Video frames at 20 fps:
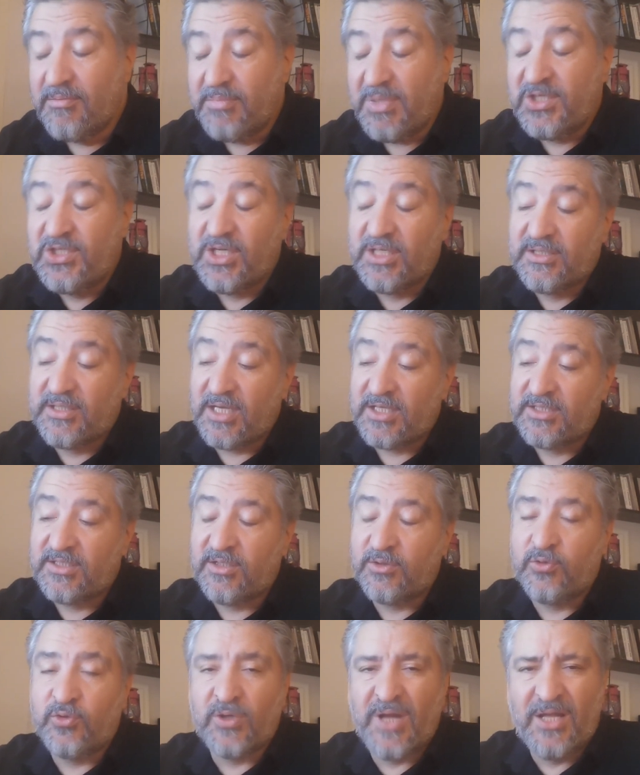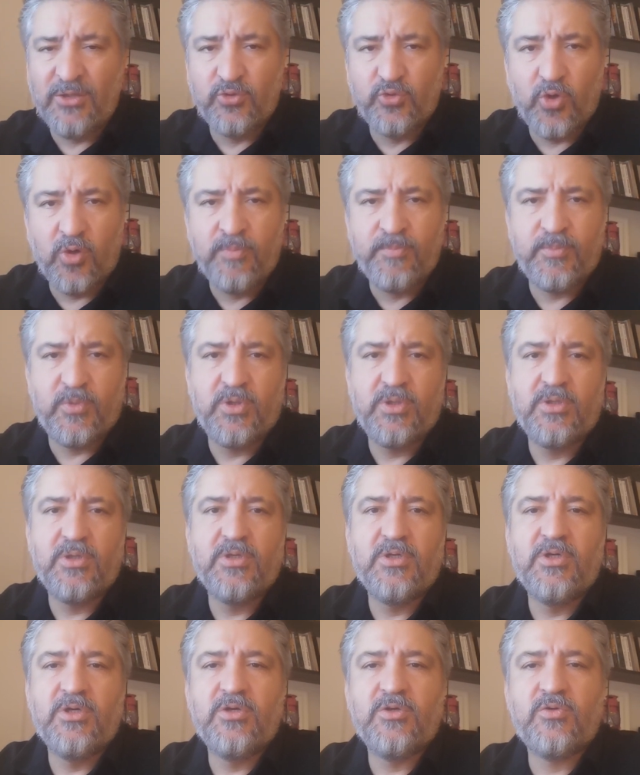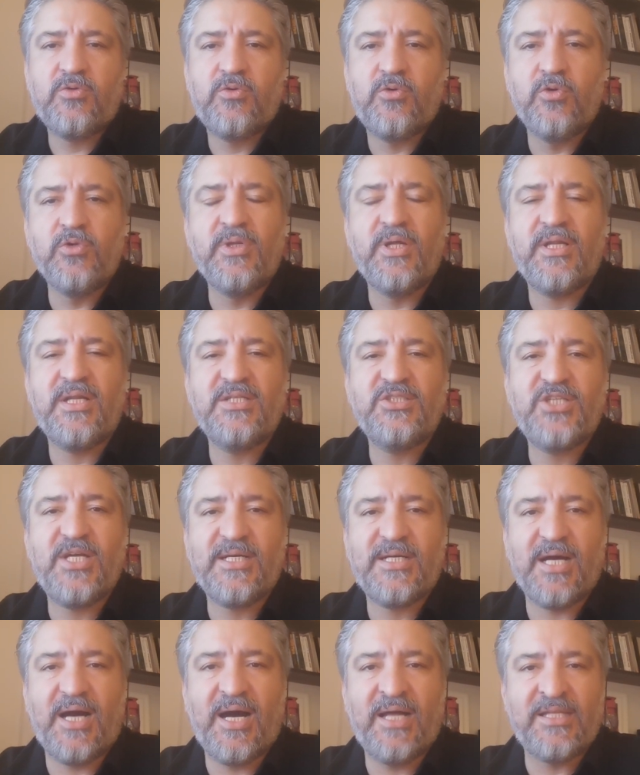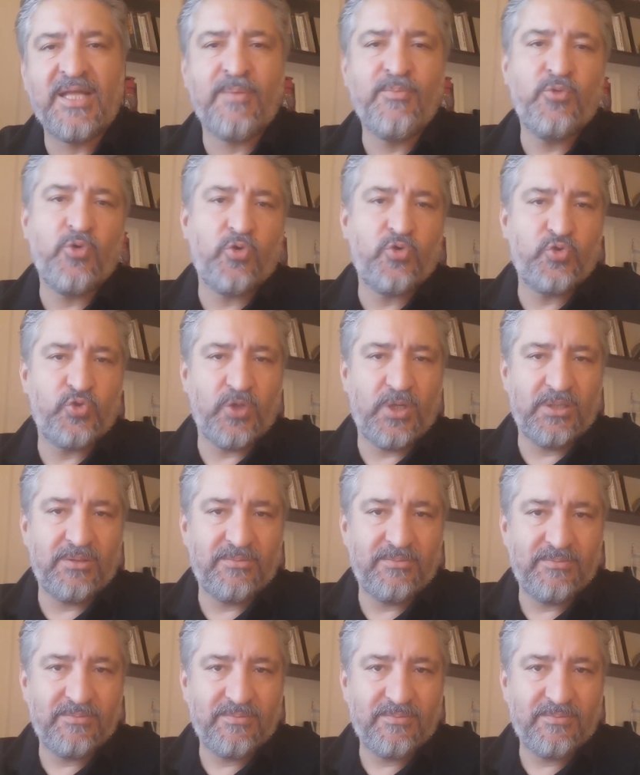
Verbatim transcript: Beşiktaş'ta duran top kullanılacak adam yok şu an.